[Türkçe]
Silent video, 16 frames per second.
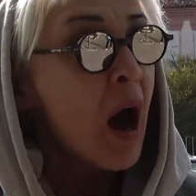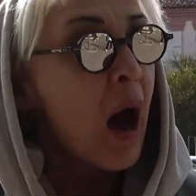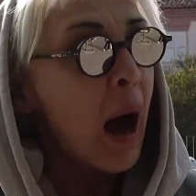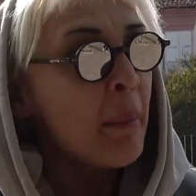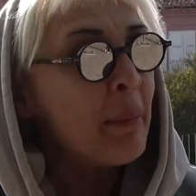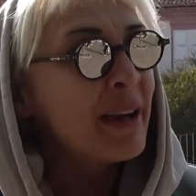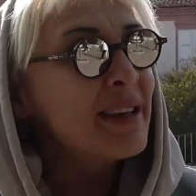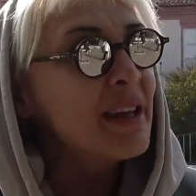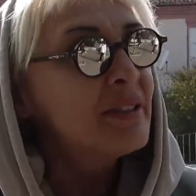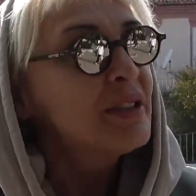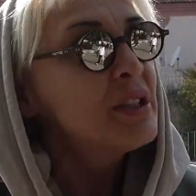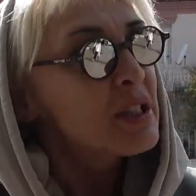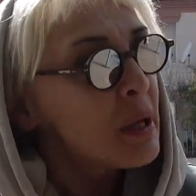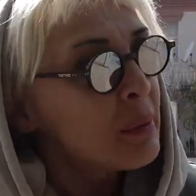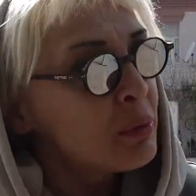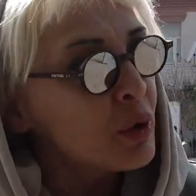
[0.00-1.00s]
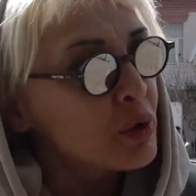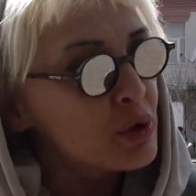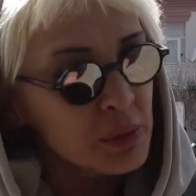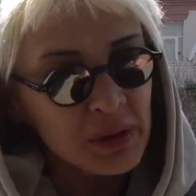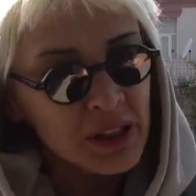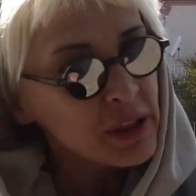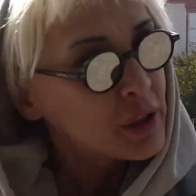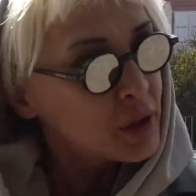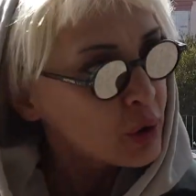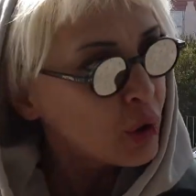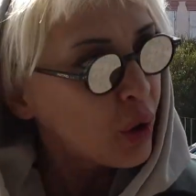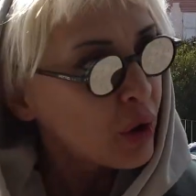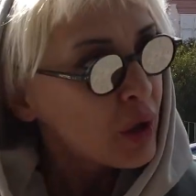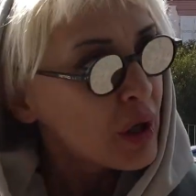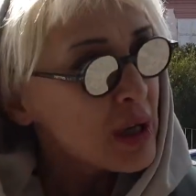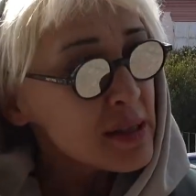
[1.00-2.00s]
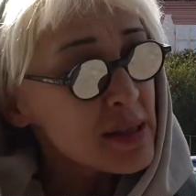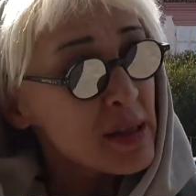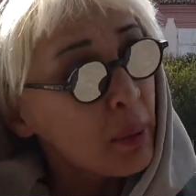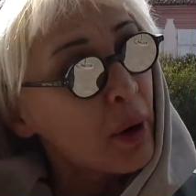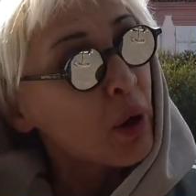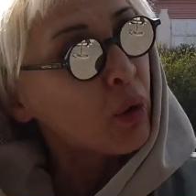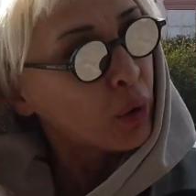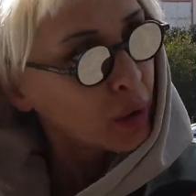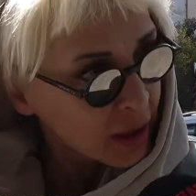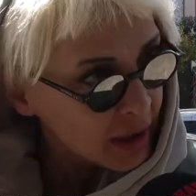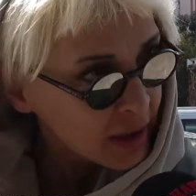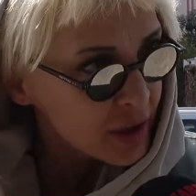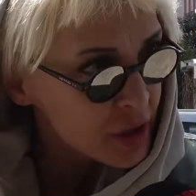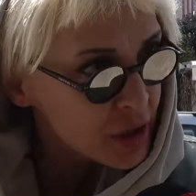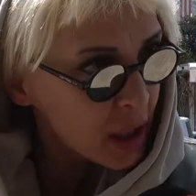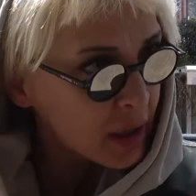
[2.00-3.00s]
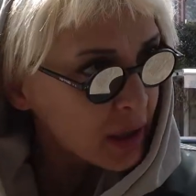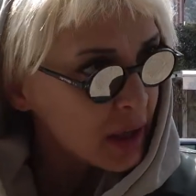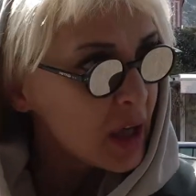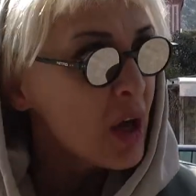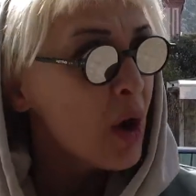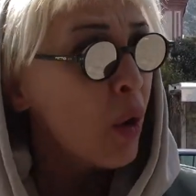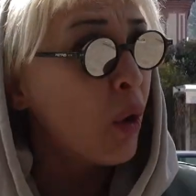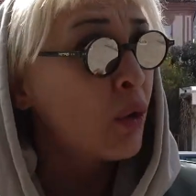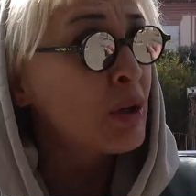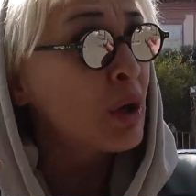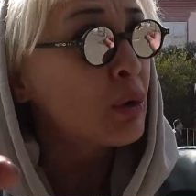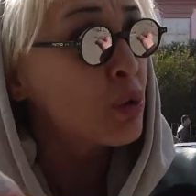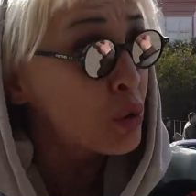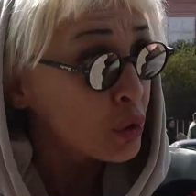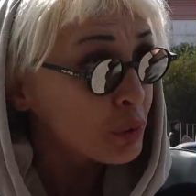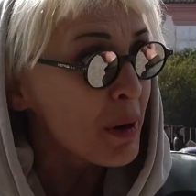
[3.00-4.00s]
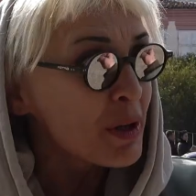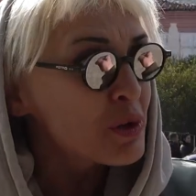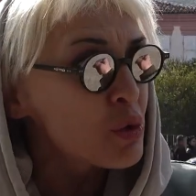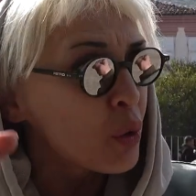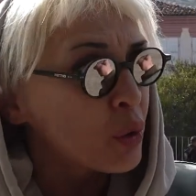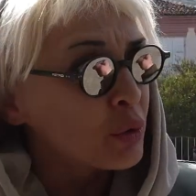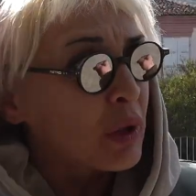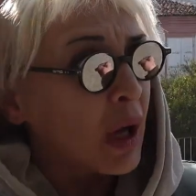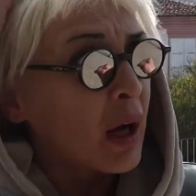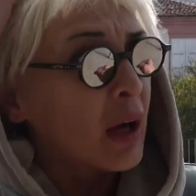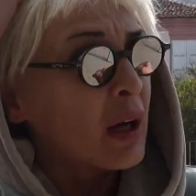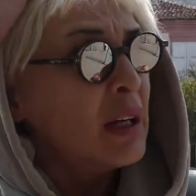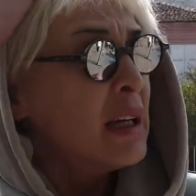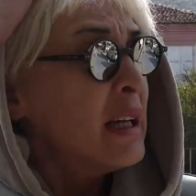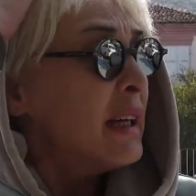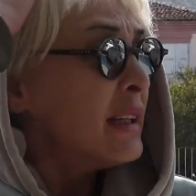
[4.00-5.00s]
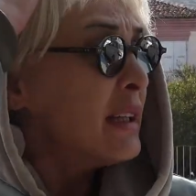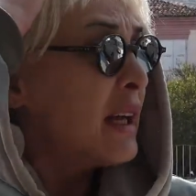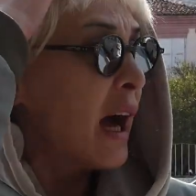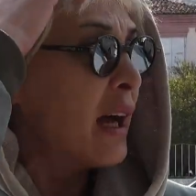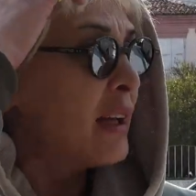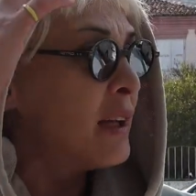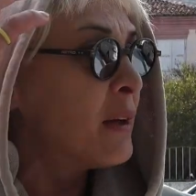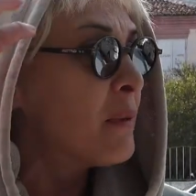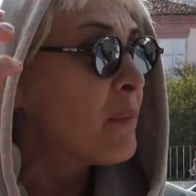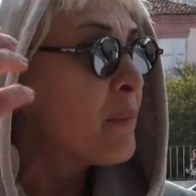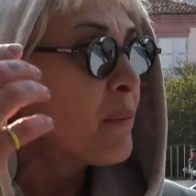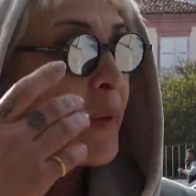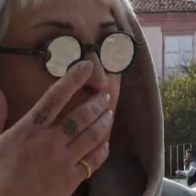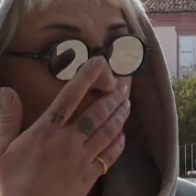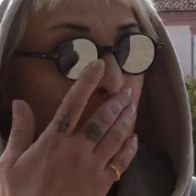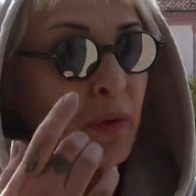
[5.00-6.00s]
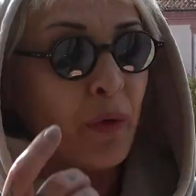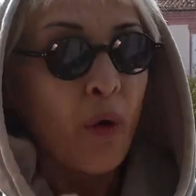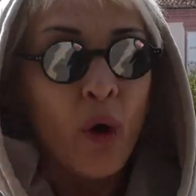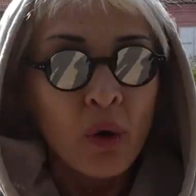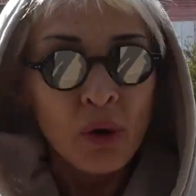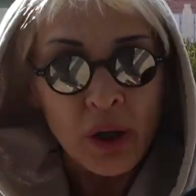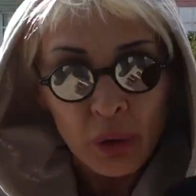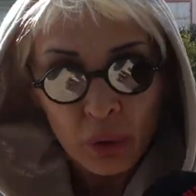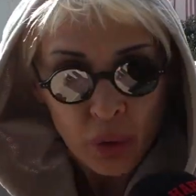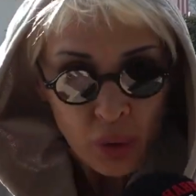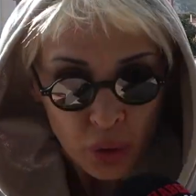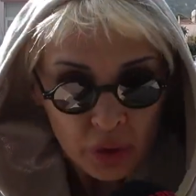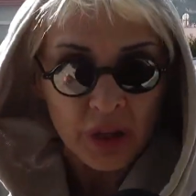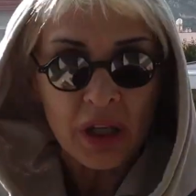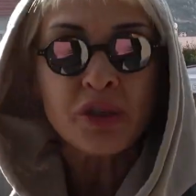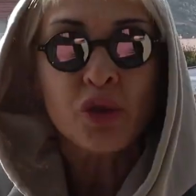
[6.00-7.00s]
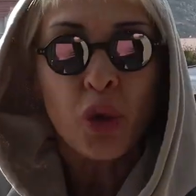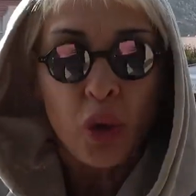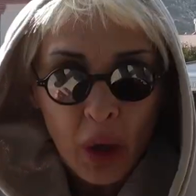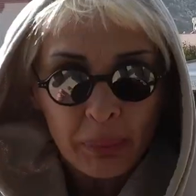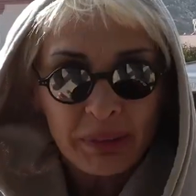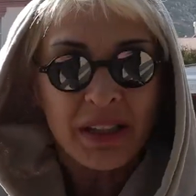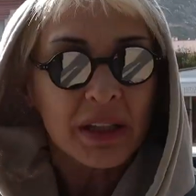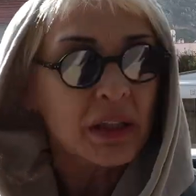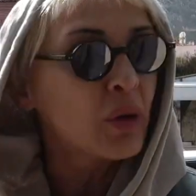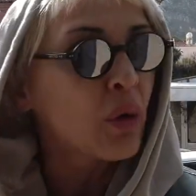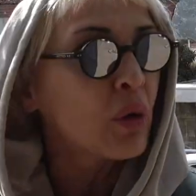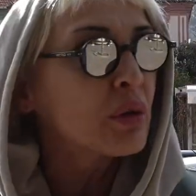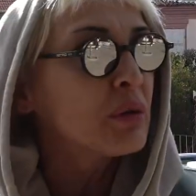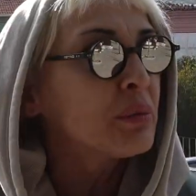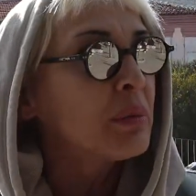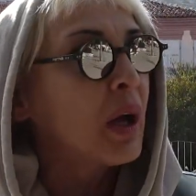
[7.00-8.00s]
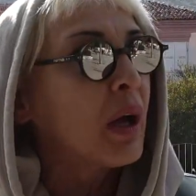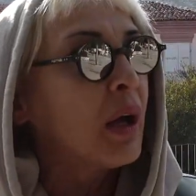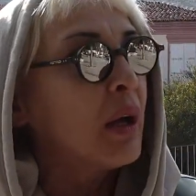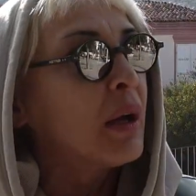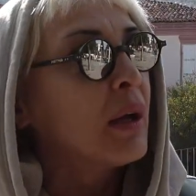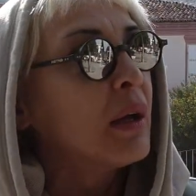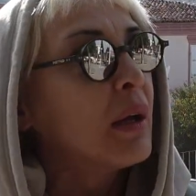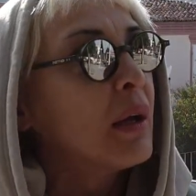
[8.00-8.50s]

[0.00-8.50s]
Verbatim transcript: Ama yetişemiyor şimdi yıkıyor. Sabah okula gidecek. Onu da kurutmak zorunda. Yani fönle kurudan çorapları gördüm ya.